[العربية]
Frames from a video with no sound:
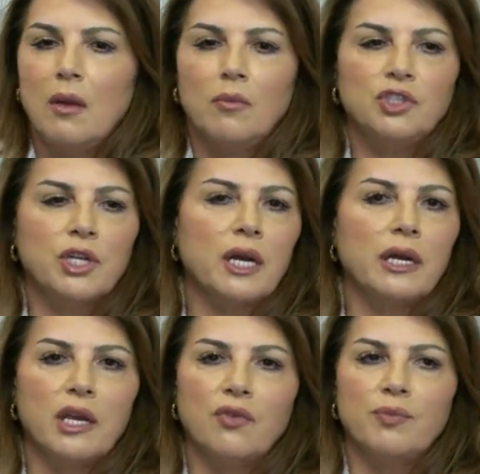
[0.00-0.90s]
مشاكل
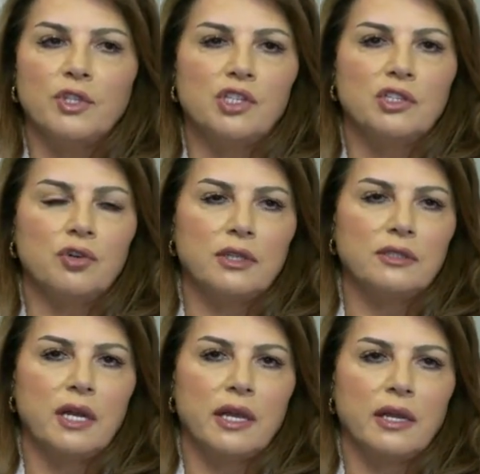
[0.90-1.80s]
كيف مجلس
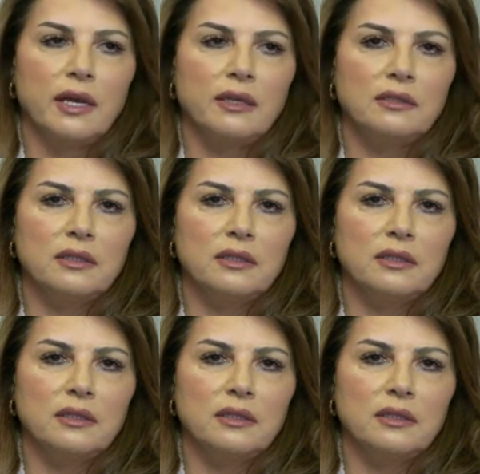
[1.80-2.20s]
رؤساء الكنائس